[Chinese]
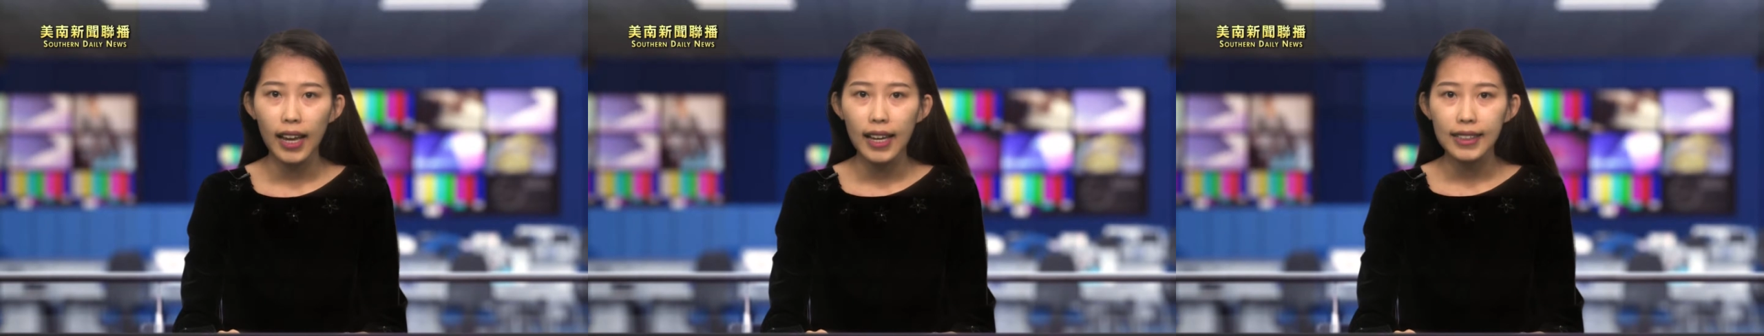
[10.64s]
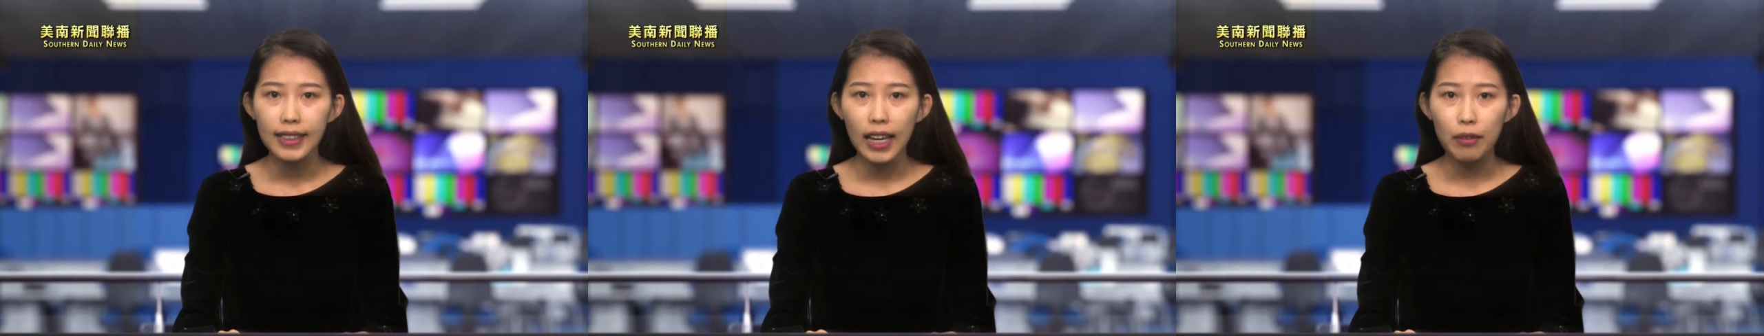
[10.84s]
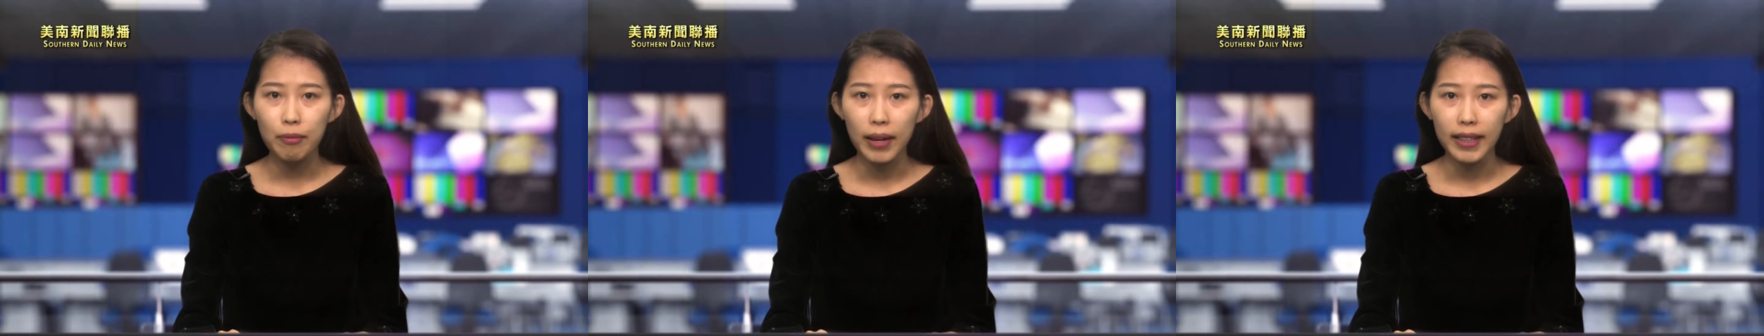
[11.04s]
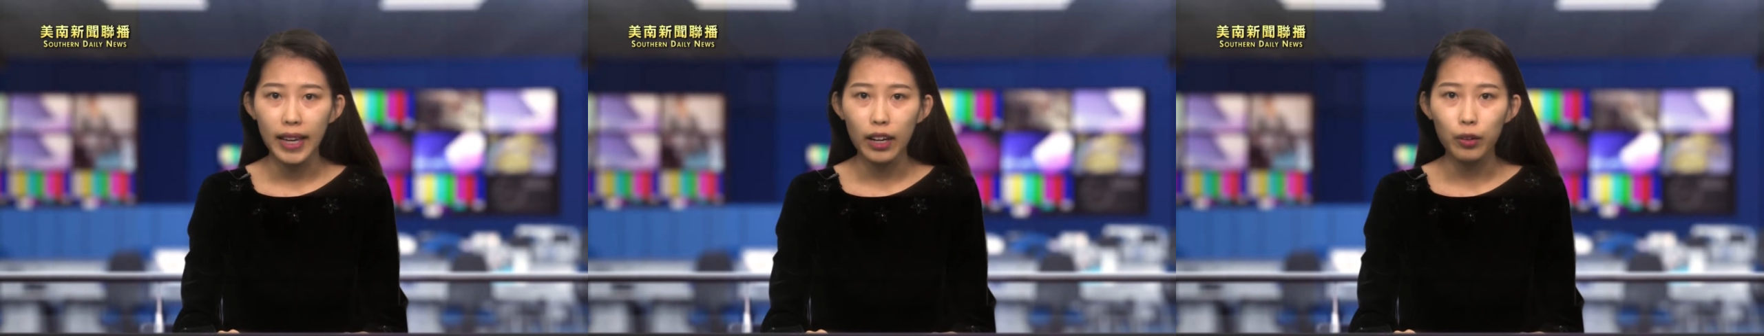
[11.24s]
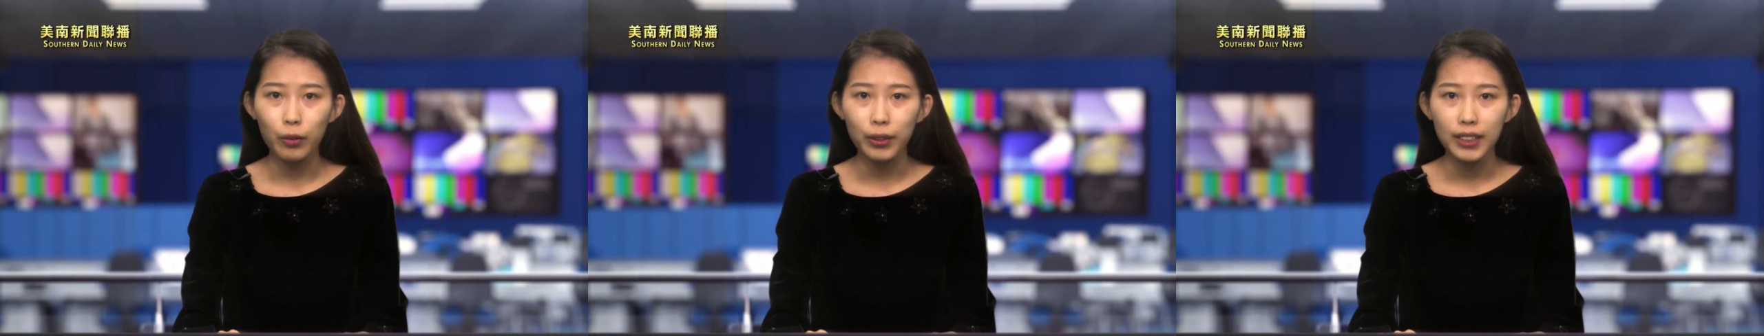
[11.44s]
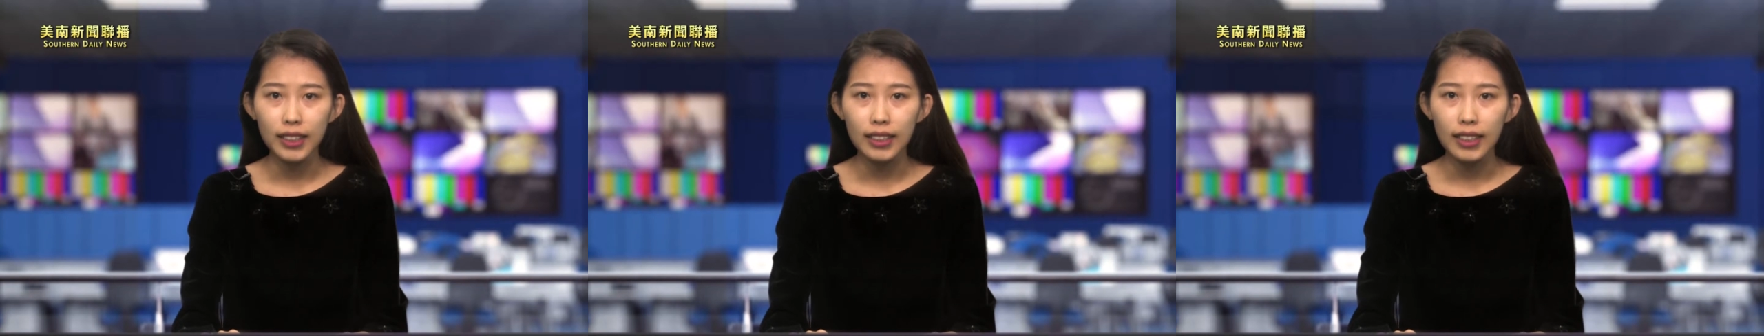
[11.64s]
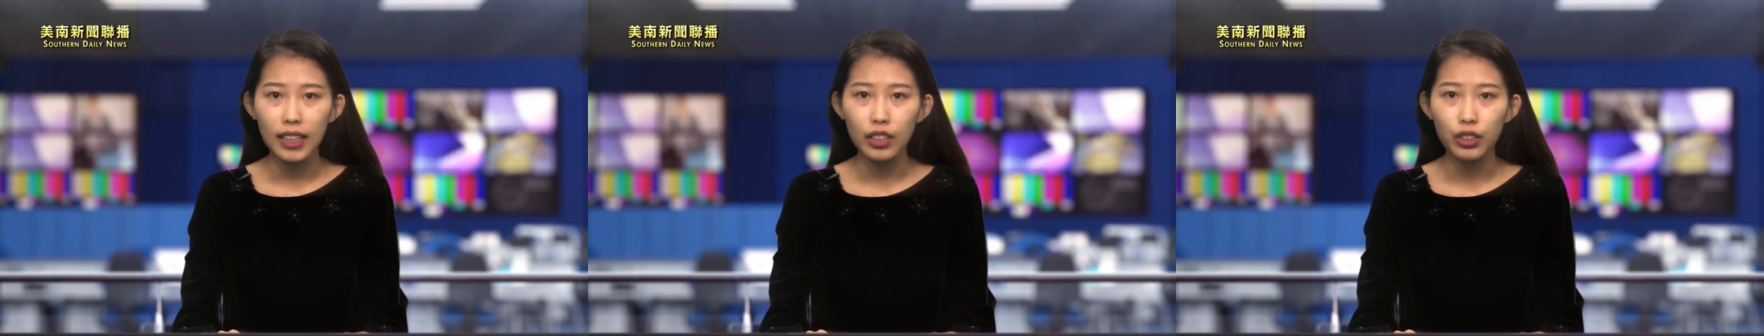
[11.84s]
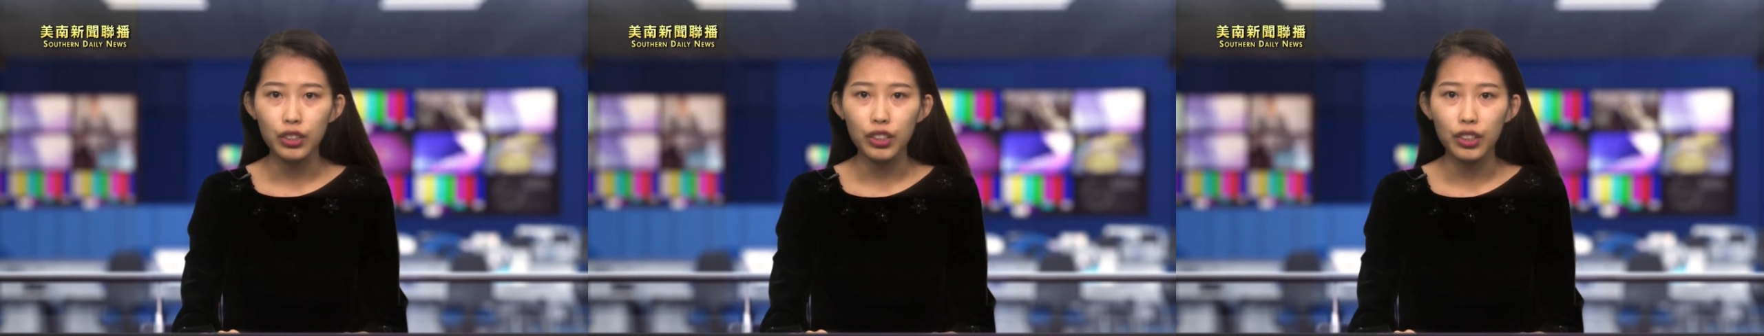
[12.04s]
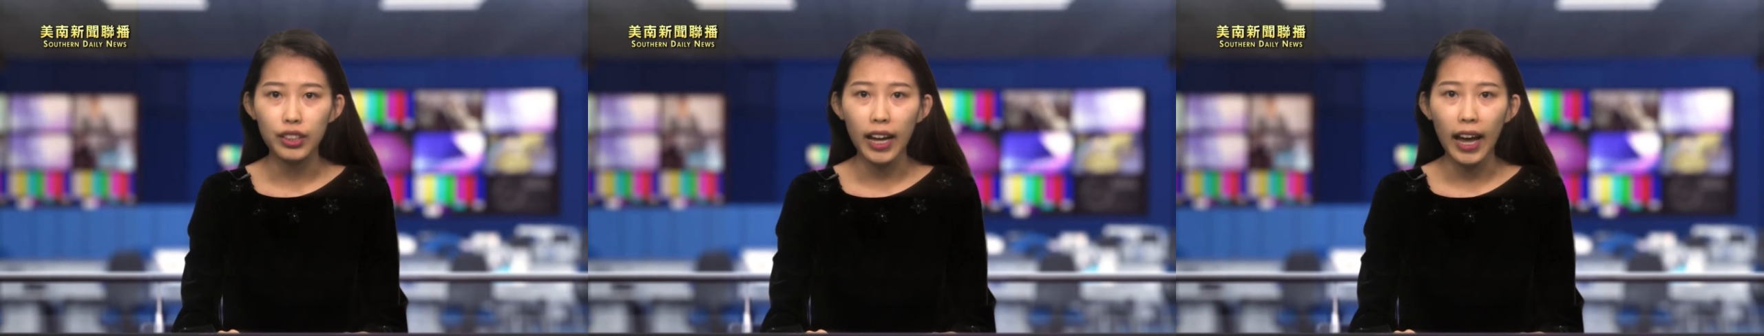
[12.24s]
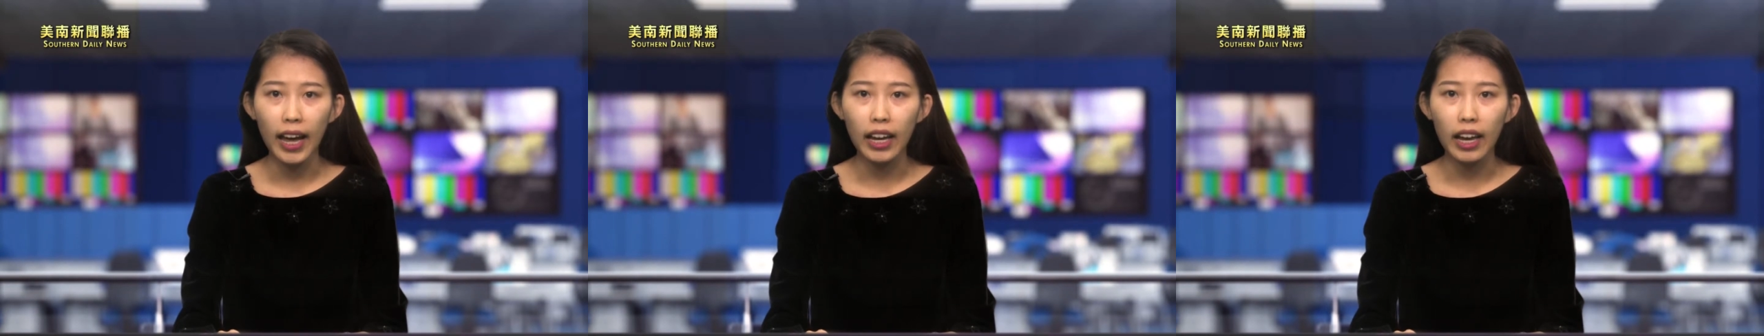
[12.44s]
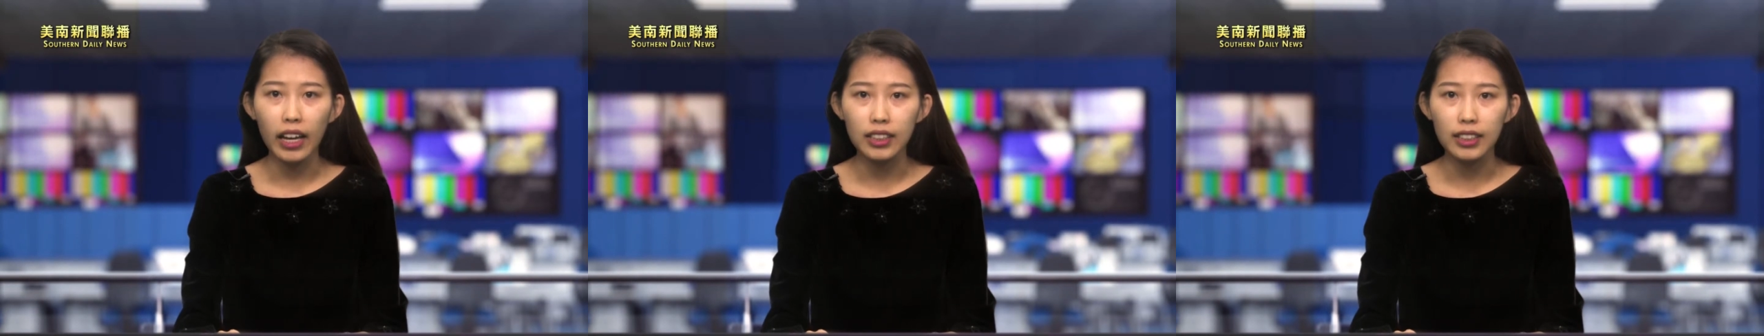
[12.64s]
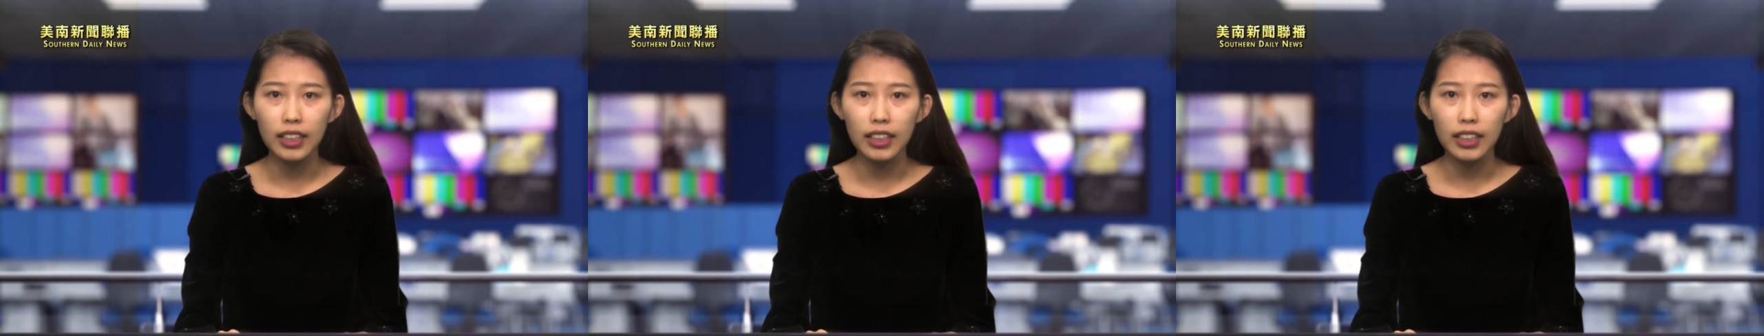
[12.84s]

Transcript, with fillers: 在美南国际电视台